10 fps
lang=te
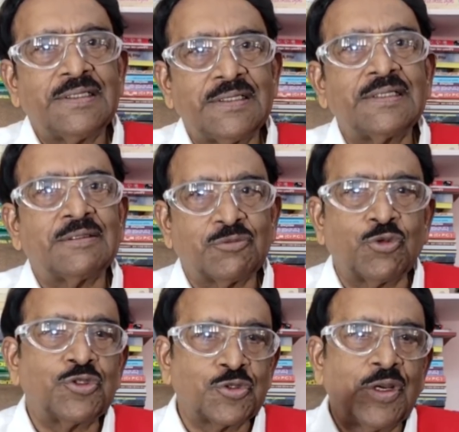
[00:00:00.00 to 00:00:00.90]
ఈ
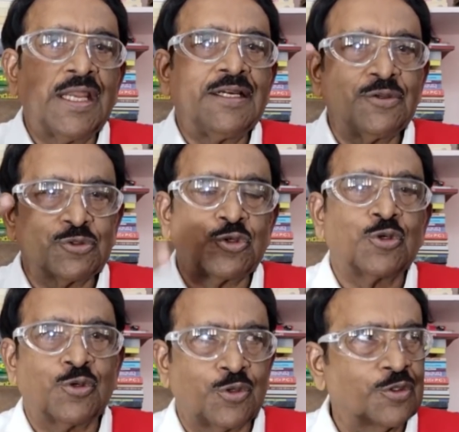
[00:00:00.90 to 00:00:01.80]
కొంచెం లైట్
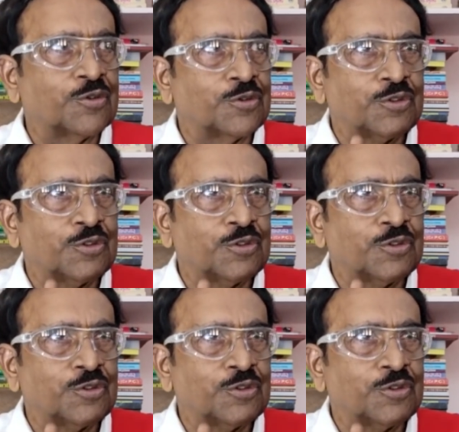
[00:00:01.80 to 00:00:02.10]
చూడకూడదు